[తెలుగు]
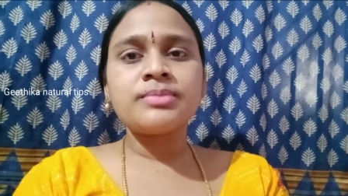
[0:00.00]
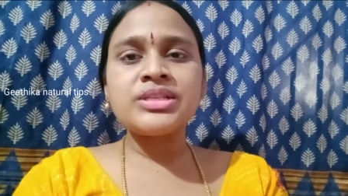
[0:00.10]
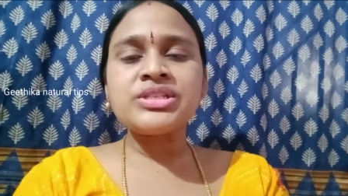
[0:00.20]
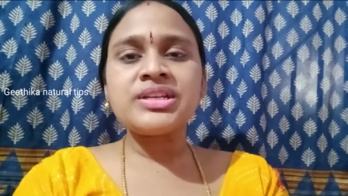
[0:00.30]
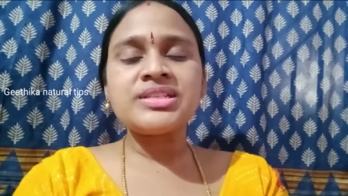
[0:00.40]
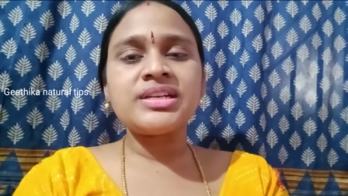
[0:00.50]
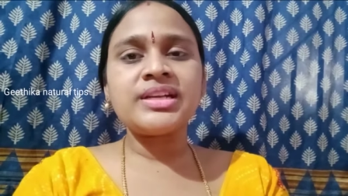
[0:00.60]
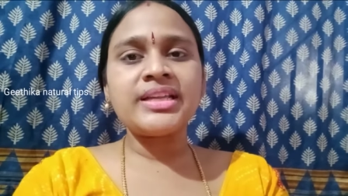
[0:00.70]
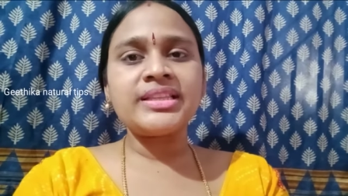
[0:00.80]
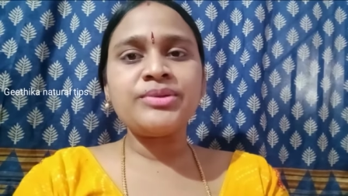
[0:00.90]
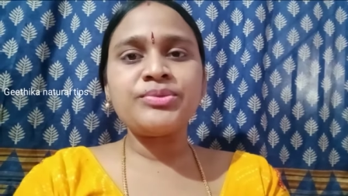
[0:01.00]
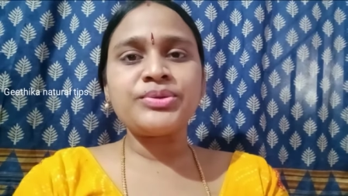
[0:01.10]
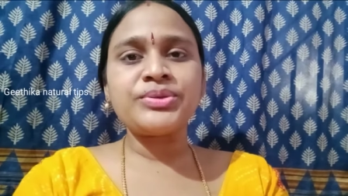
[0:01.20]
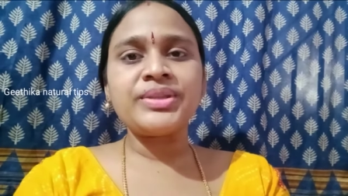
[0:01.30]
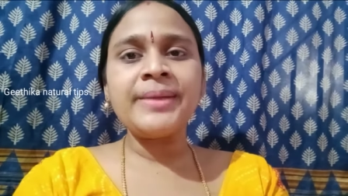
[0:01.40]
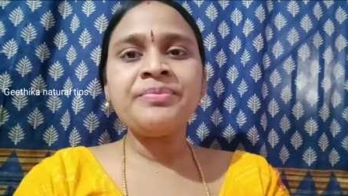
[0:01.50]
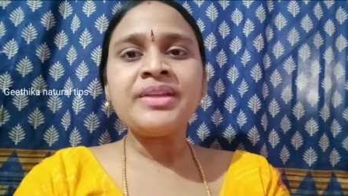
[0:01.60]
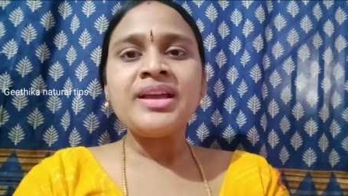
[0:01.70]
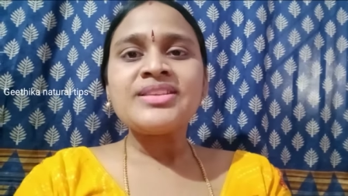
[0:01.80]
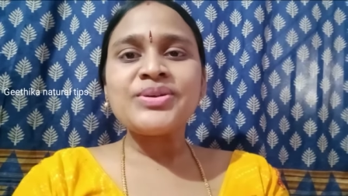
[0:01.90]
మంచి రిజల్ట్ అయితే ఉంటుంది
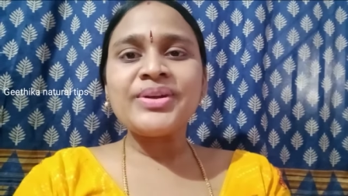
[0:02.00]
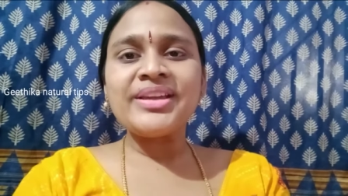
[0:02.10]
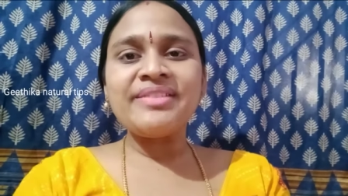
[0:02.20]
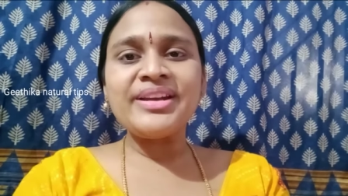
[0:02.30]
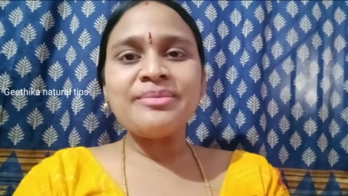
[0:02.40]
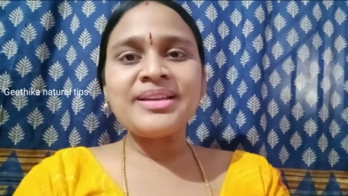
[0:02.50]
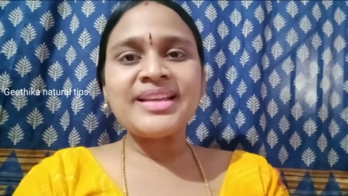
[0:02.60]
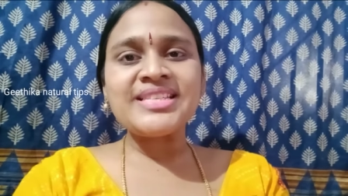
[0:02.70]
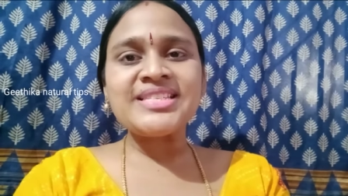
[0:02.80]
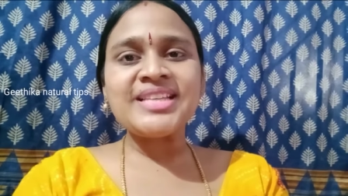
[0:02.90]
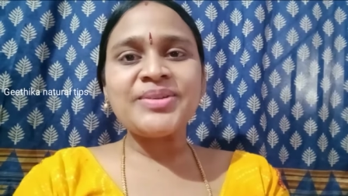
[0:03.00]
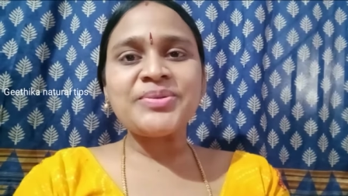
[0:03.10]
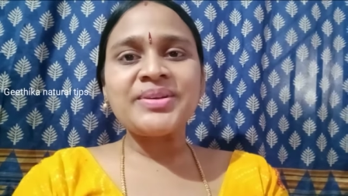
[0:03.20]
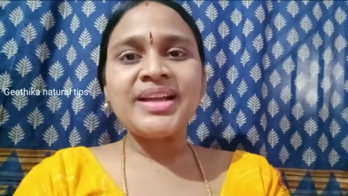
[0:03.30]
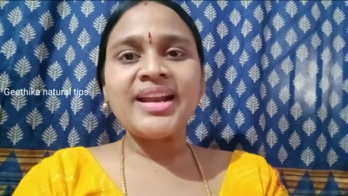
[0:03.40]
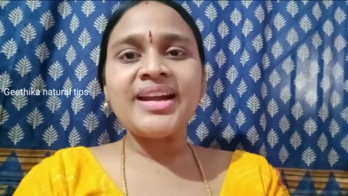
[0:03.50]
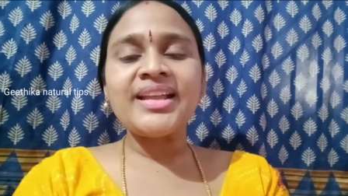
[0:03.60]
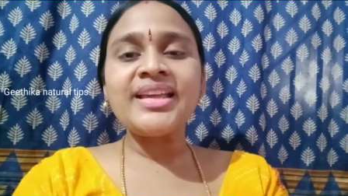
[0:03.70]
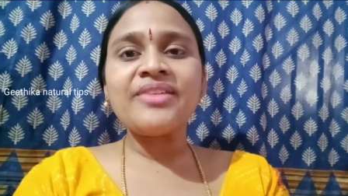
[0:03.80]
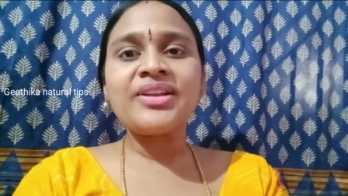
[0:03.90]
సో ఈ వీడియో మీకు నచ్చింది
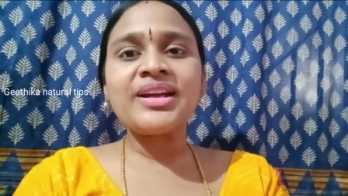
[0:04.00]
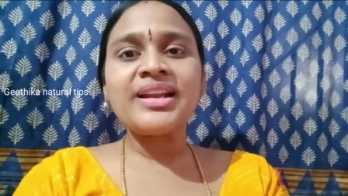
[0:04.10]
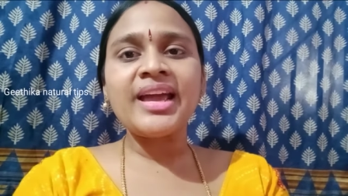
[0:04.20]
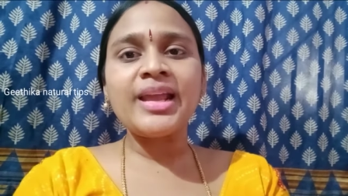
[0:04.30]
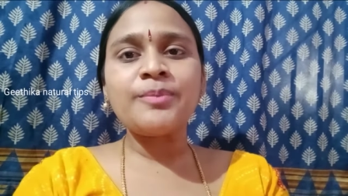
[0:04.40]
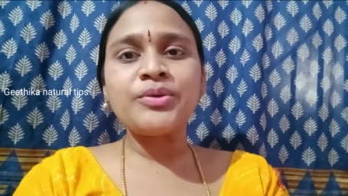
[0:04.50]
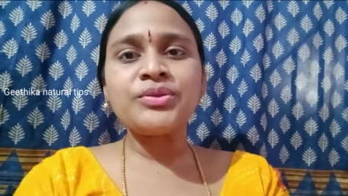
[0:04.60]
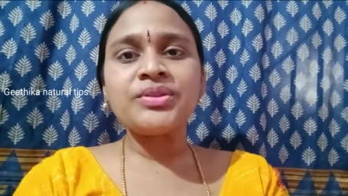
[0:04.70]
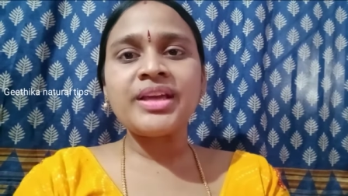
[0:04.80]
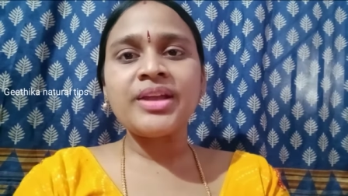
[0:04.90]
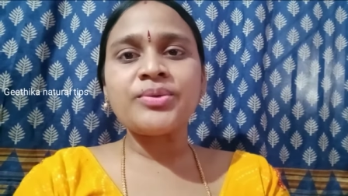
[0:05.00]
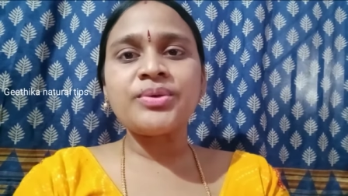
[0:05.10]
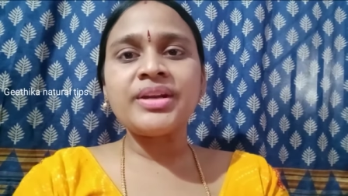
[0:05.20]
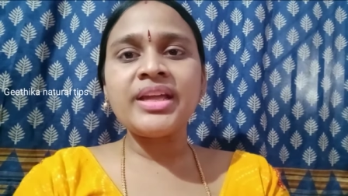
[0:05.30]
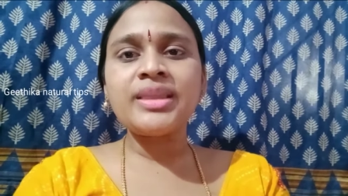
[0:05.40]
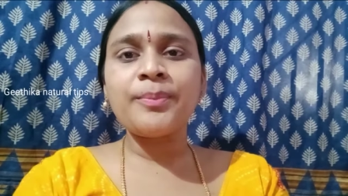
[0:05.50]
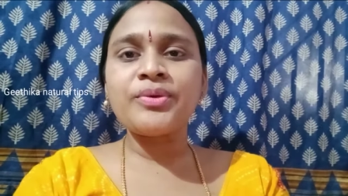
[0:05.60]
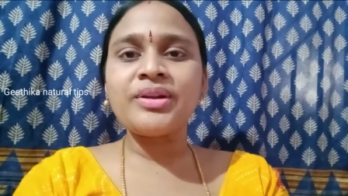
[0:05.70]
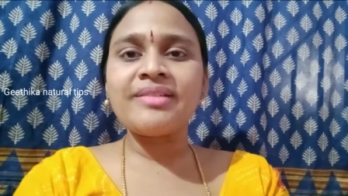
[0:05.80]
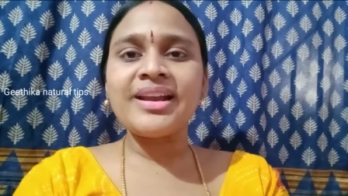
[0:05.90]
అనుకుంటున్నానండి ఎవరికైనా హెల్ప్ అవుతుంది అనుకుంటే
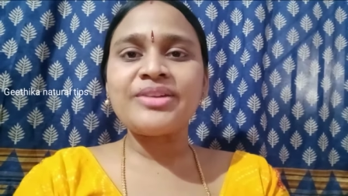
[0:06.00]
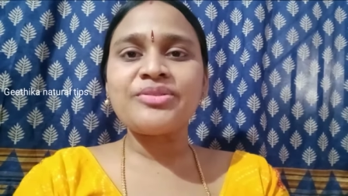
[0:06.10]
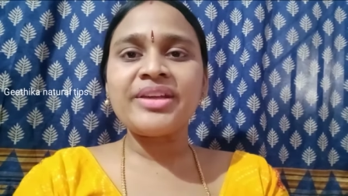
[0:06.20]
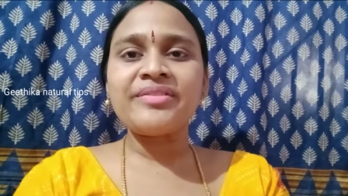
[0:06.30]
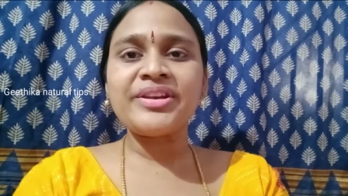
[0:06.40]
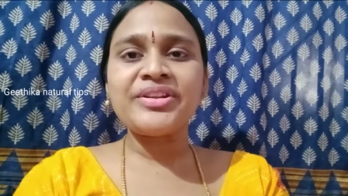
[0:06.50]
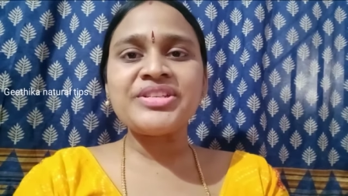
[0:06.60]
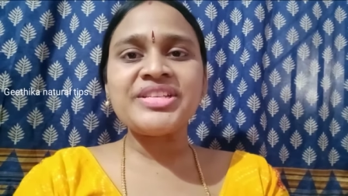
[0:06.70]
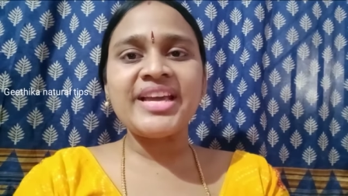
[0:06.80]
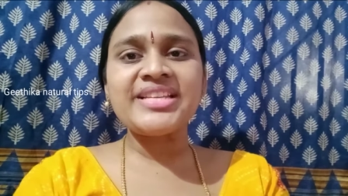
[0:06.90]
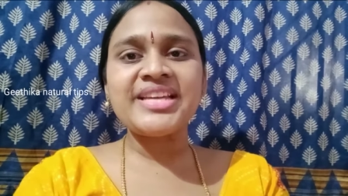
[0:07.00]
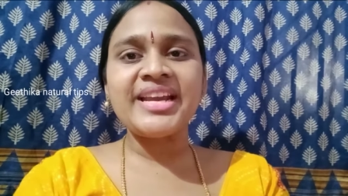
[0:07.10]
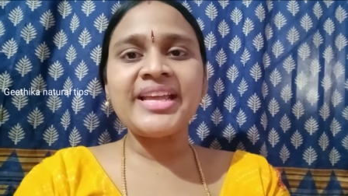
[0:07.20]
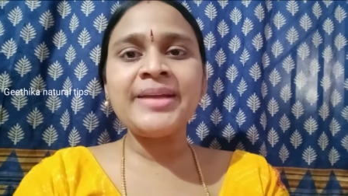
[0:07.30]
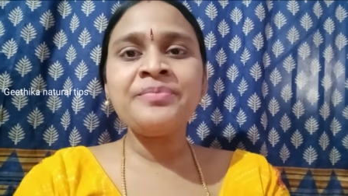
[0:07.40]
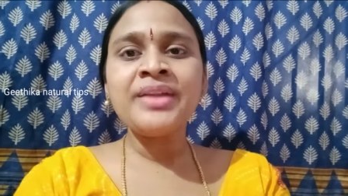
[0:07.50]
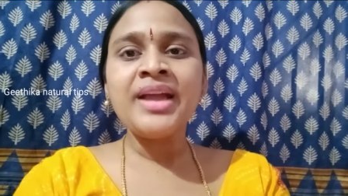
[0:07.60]
తప్పకుండా వాళ్ళకి కూడా ఈ వీడియోని షేర్ చేయండి